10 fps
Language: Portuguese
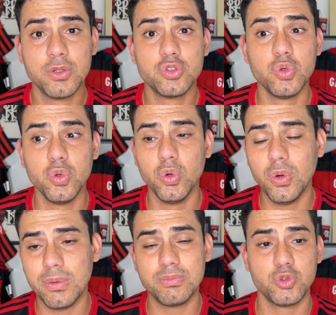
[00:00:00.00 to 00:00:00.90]

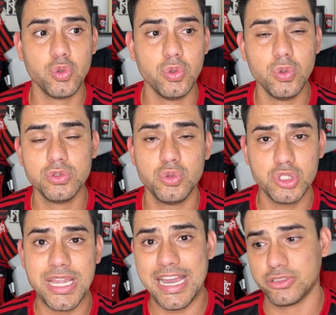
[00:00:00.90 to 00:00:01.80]
do, do, do
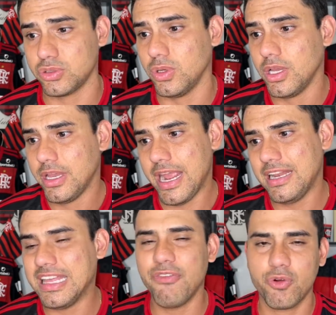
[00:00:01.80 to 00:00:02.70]
Gerson. Ele
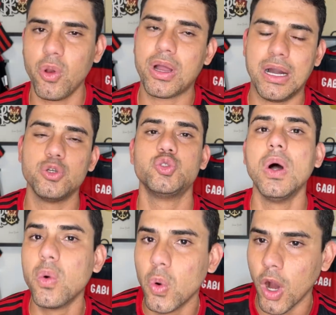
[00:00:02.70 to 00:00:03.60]
deve colocar o
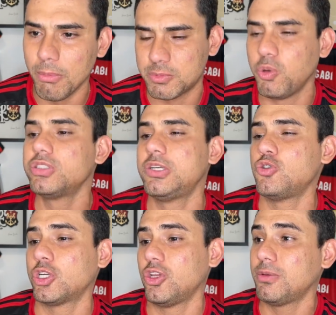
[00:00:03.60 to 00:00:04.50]
João Gomes, por ser um
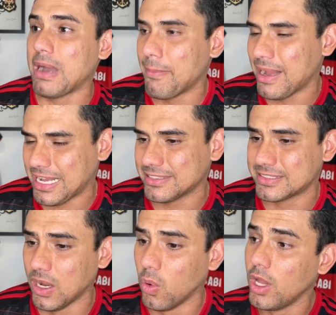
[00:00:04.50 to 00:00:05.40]
jogador de mais
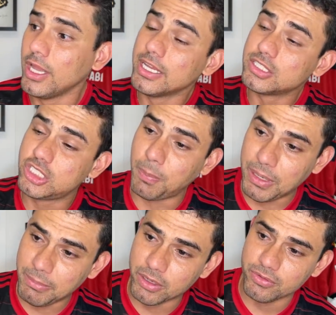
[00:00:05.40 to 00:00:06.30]
marcação, de
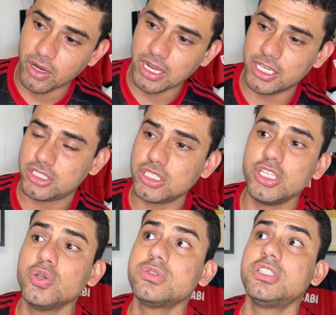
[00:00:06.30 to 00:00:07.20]
primeiro volante,
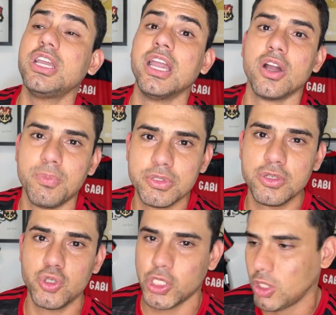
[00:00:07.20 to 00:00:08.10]
e o Diego, por ser
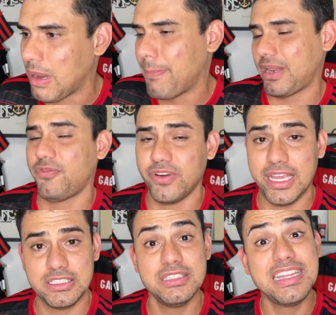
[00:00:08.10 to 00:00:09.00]
um jogador mais para
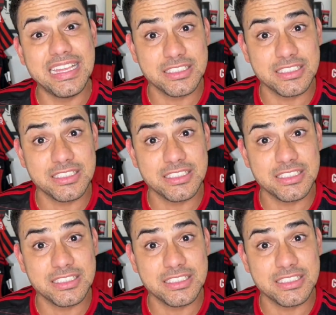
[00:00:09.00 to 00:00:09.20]
frente, de